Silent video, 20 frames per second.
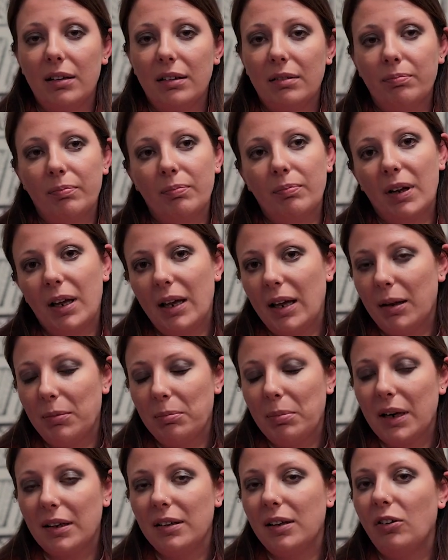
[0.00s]
eh, che in
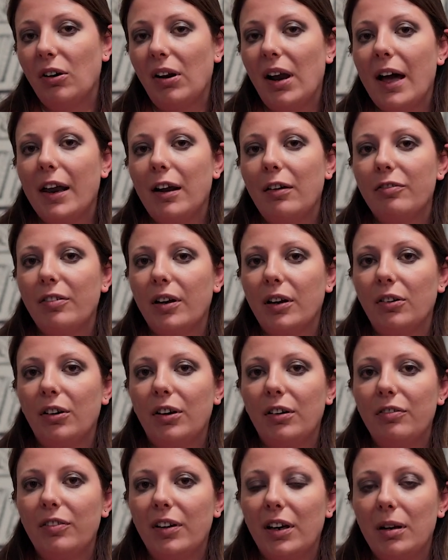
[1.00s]
particolare fanno
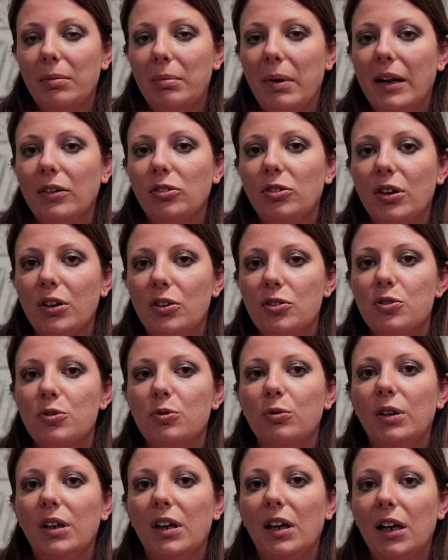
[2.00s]
riferimento agli
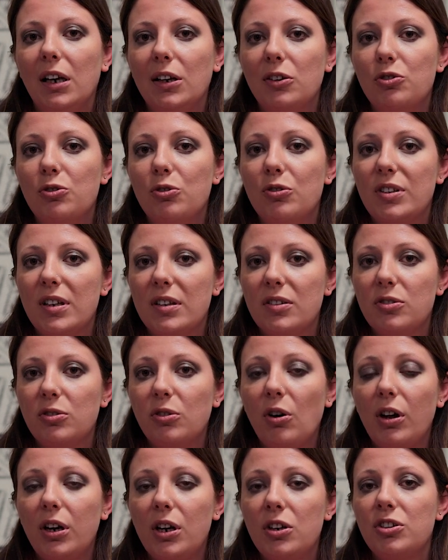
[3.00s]
studi religiosi e
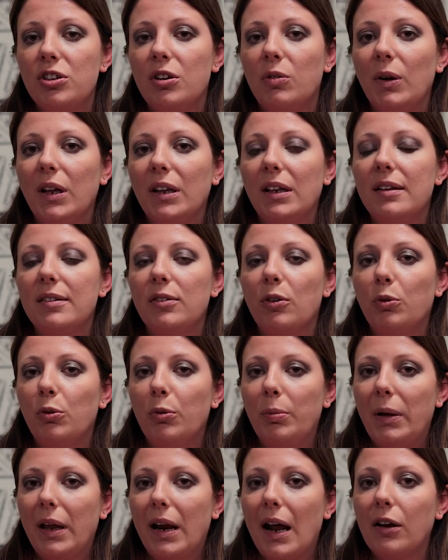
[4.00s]
storici quindi si
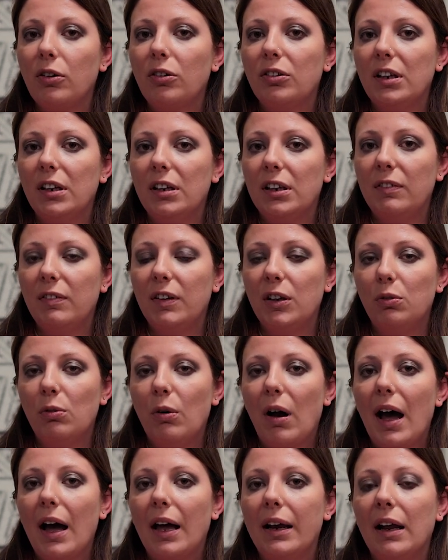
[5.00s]
occuperanno di
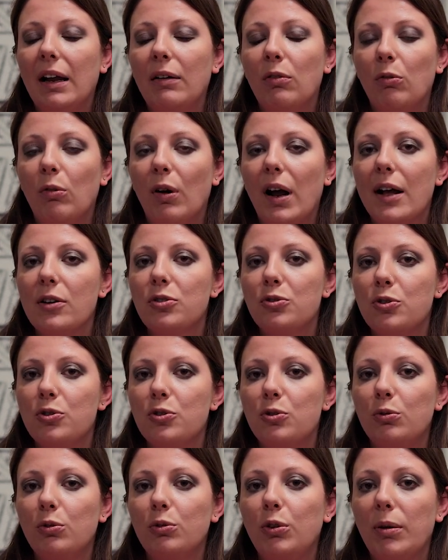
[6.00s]
individuare un caso
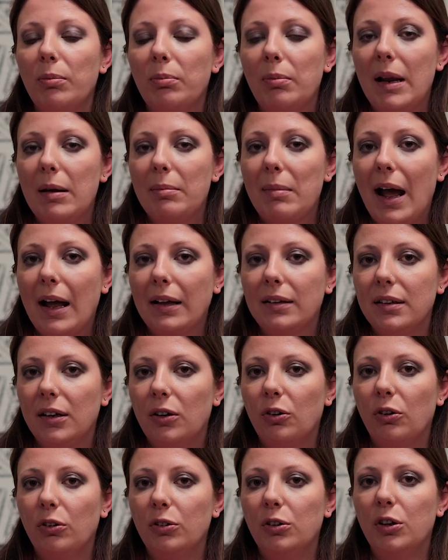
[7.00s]
studio
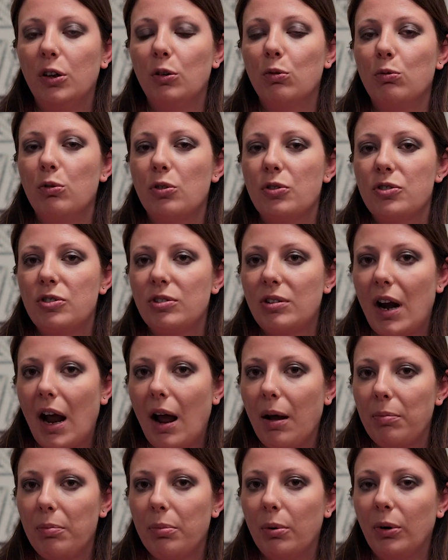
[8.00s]
emblematico di uno studio
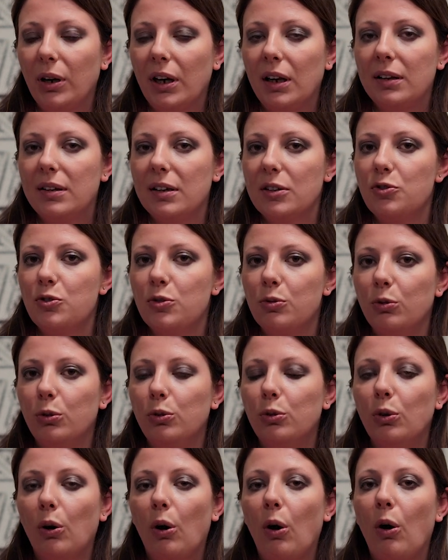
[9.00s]
strappo nel
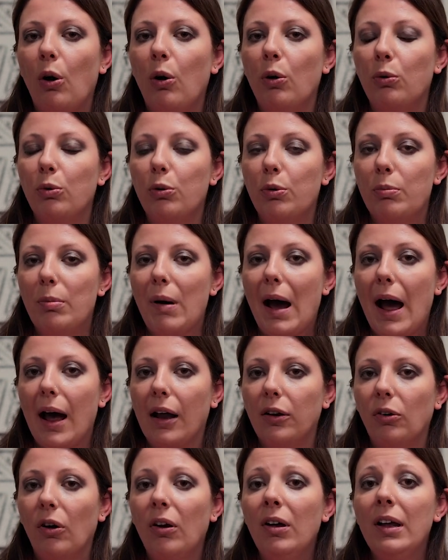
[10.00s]
tessuto
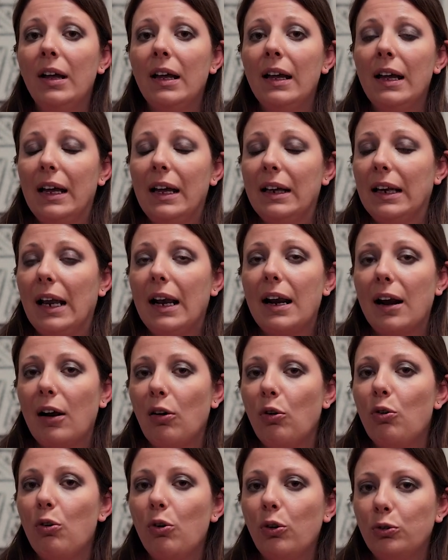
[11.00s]
urbano, nel
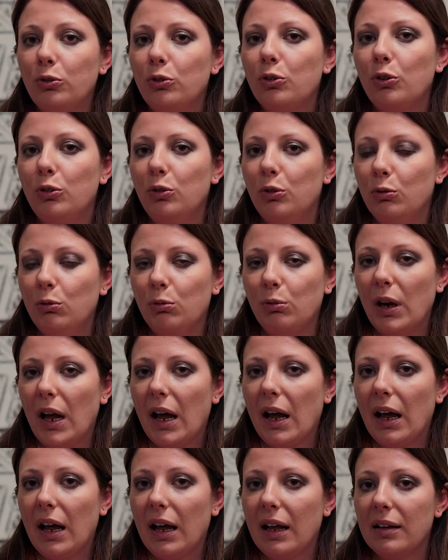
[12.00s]
racconto di
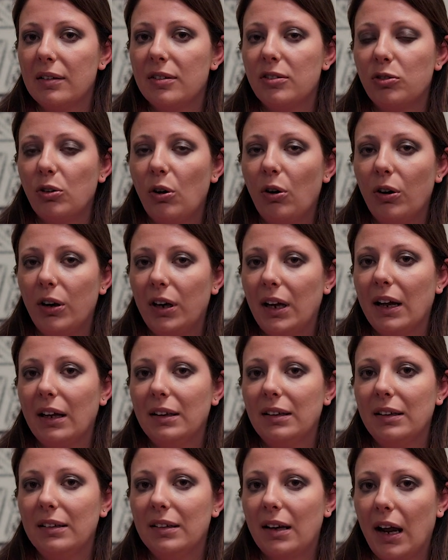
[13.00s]
una storia
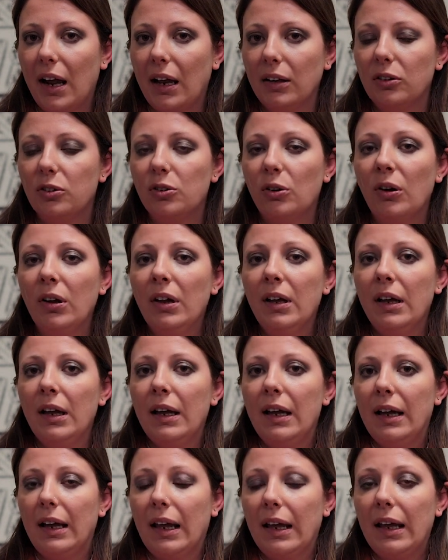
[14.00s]
di Trento
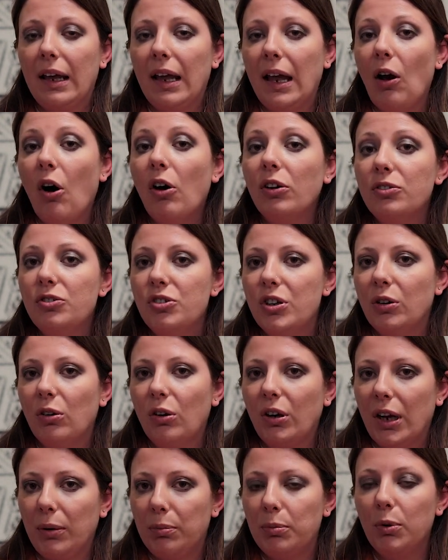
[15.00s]
eh, che oggi
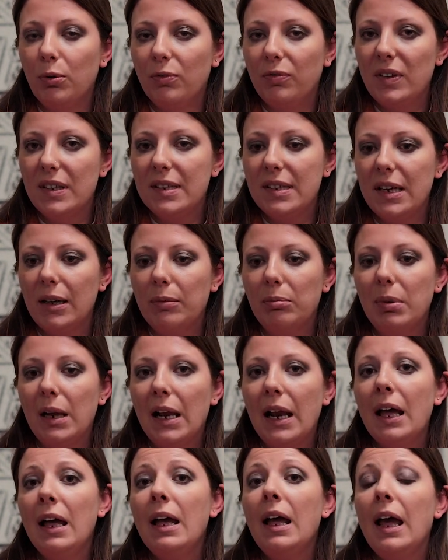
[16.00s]
non è più
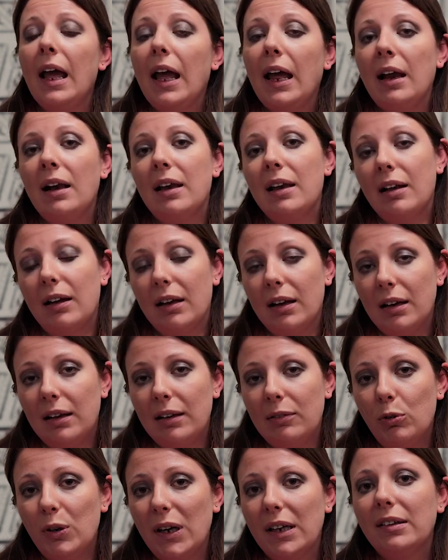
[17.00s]
visibile e
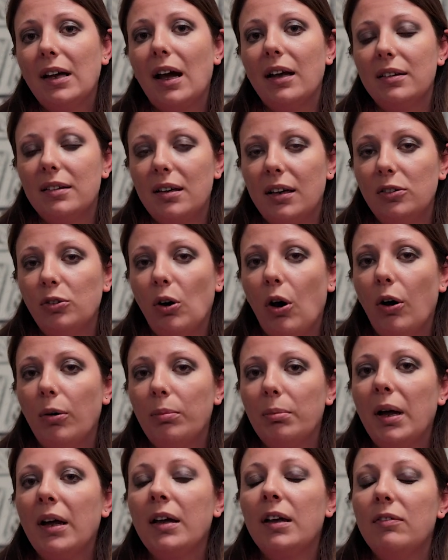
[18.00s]
l'unità
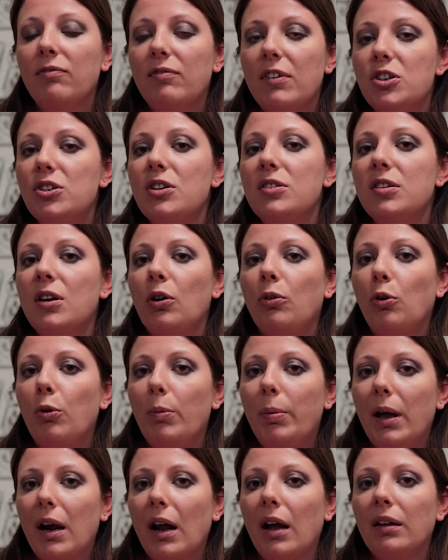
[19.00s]
Tredom invece si
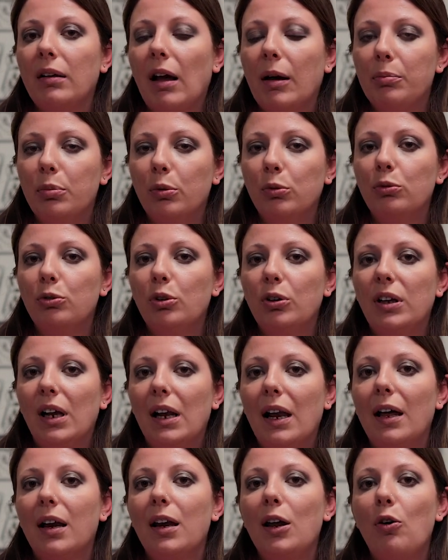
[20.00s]
occuperà appunto
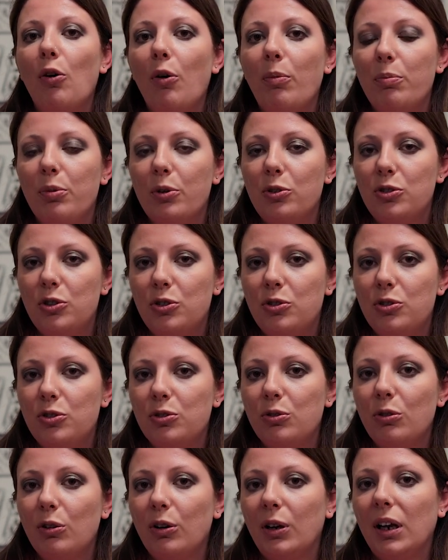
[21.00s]
della
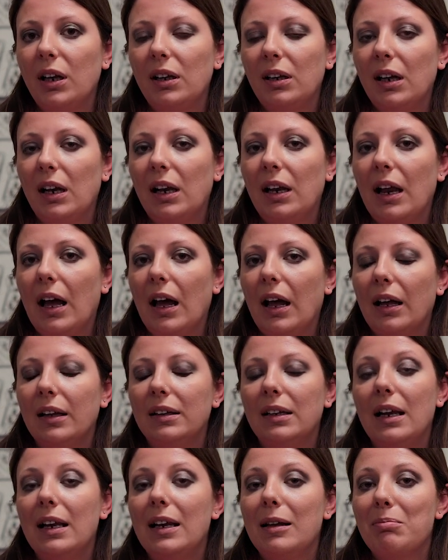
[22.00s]
ricomposizione
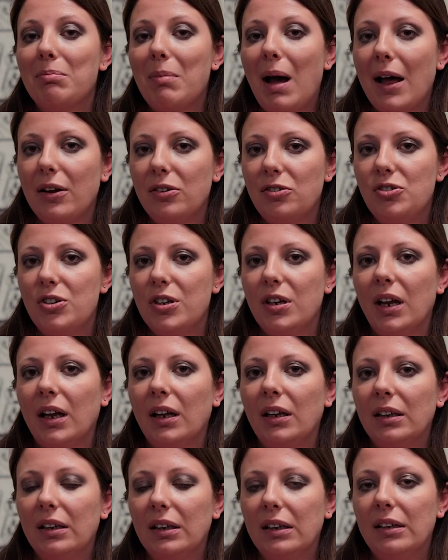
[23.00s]

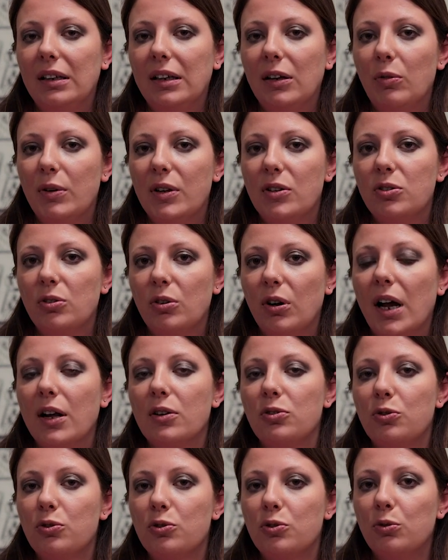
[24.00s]
dell'immagine eh, di questo
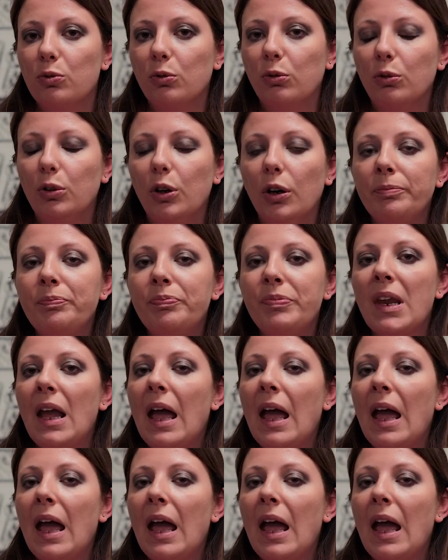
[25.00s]
caso studio